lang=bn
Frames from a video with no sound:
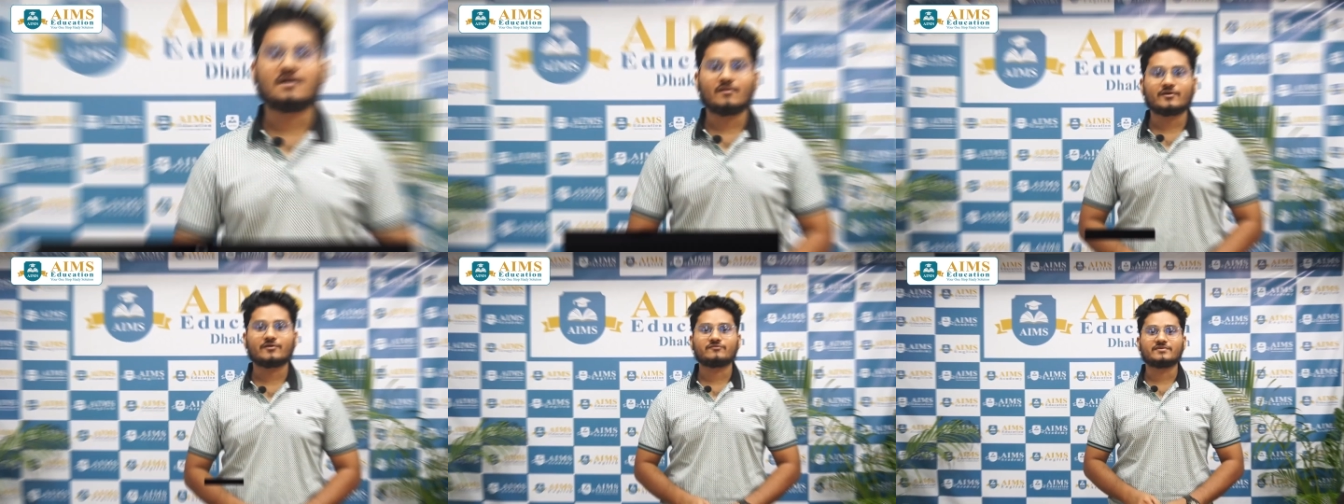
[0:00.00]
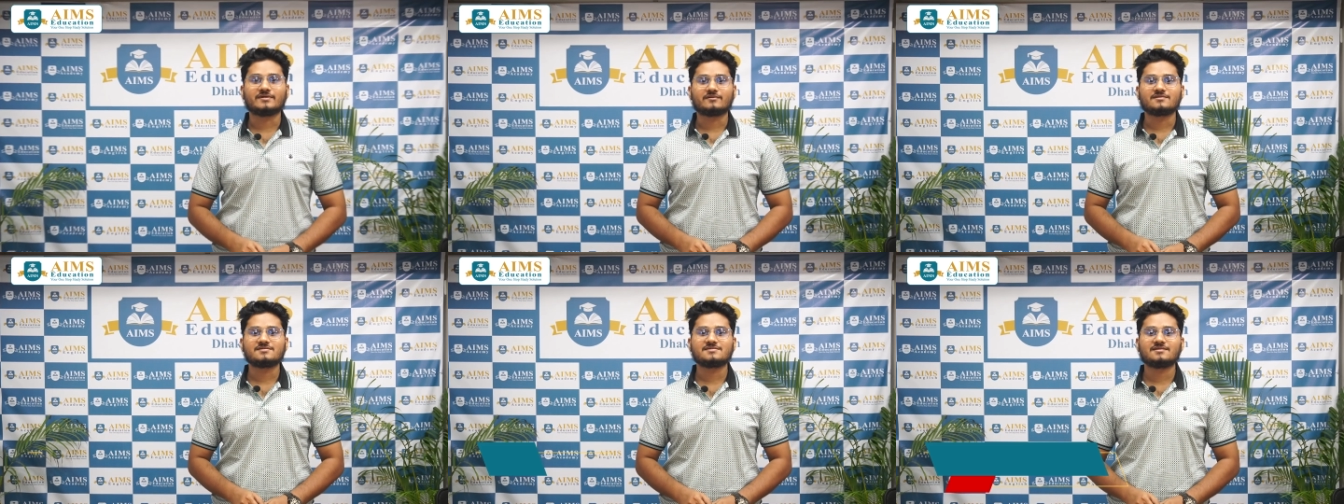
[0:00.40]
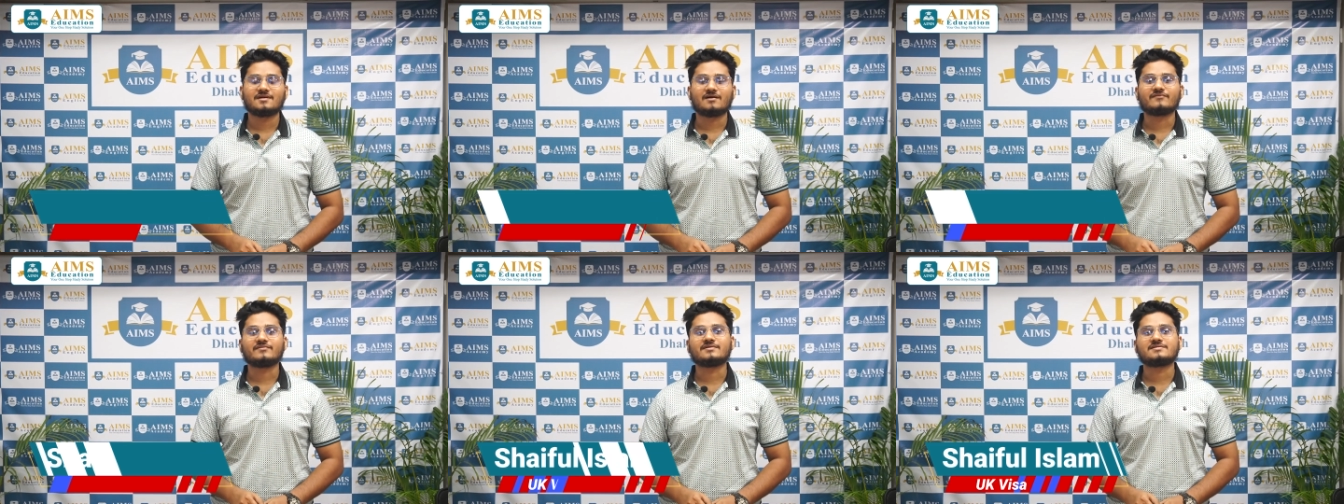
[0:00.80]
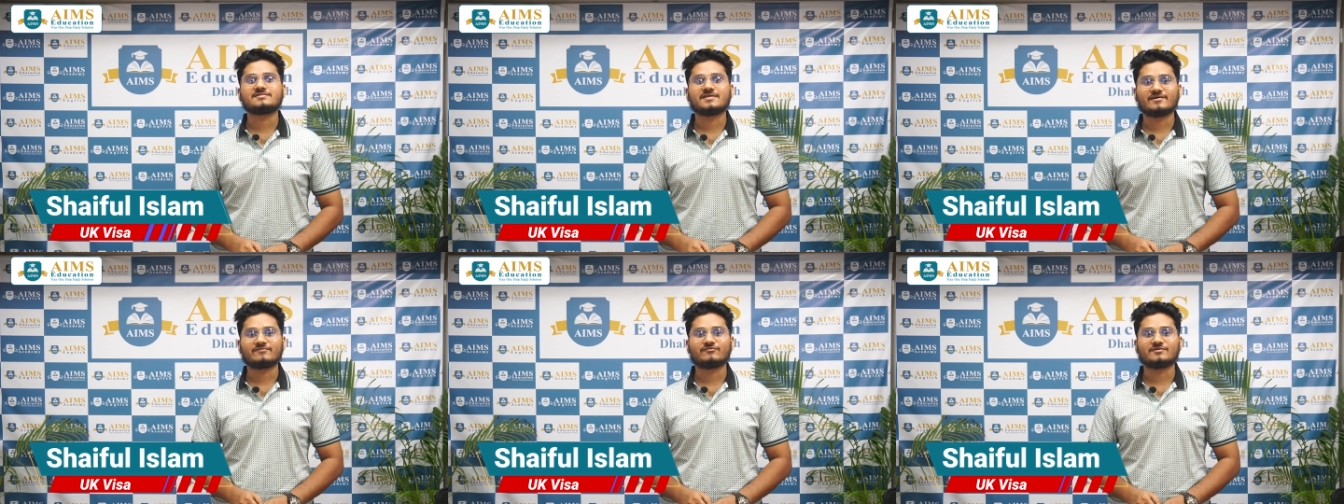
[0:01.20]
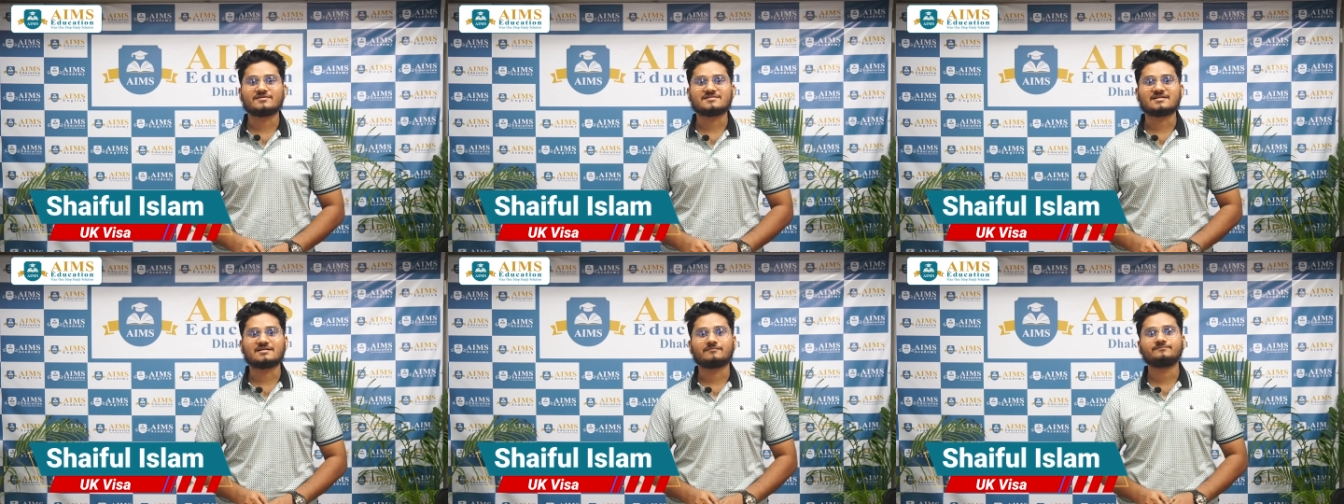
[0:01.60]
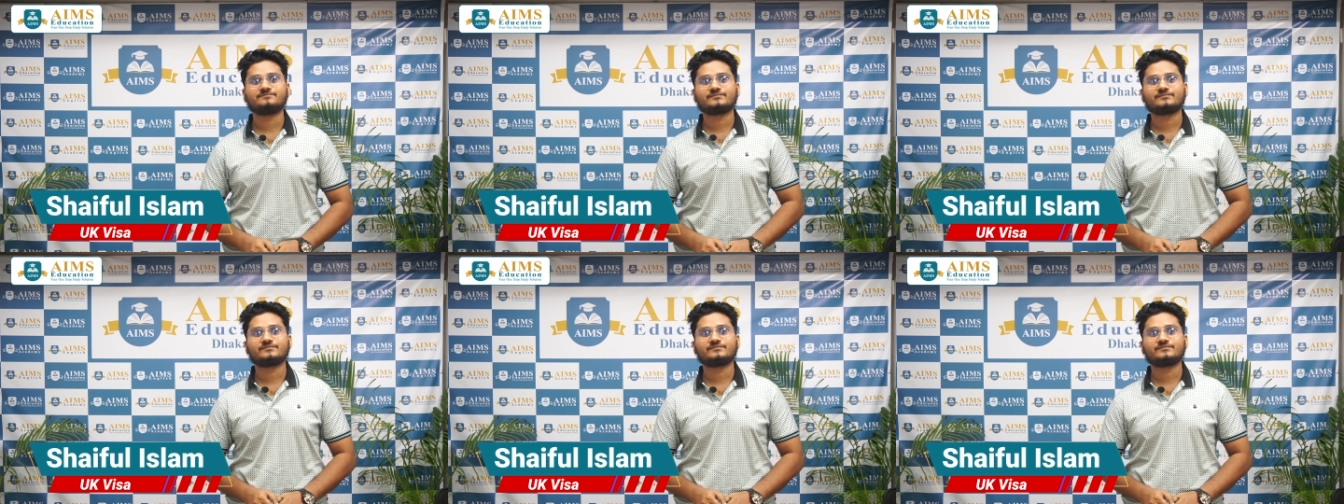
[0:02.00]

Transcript: আলাইকুম ভিউয়ার্স আমি সাইফুল ইসলাম